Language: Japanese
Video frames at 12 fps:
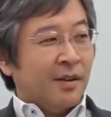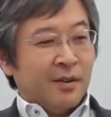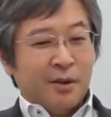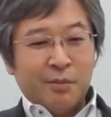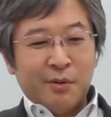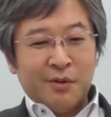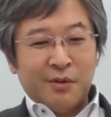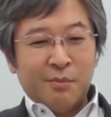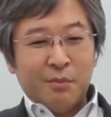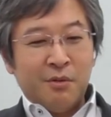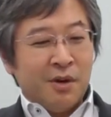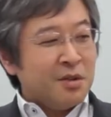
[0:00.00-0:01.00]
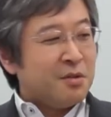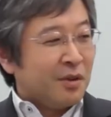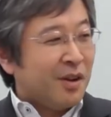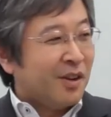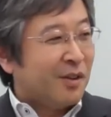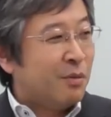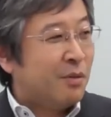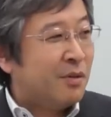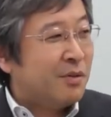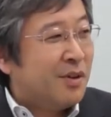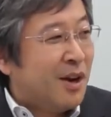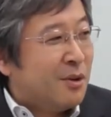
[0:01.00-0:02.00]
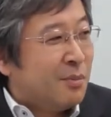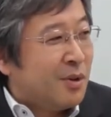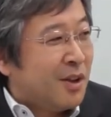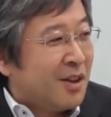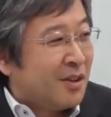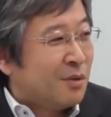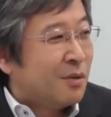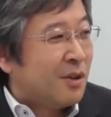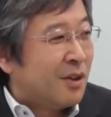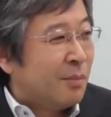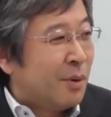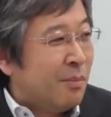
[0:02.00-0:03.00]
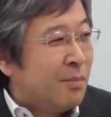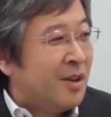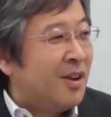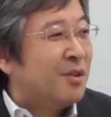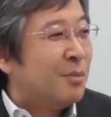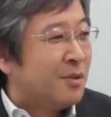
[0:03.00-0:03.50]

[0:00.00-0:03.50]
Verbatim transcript: ば文科省で教育学部出た人って多分あんまりいないと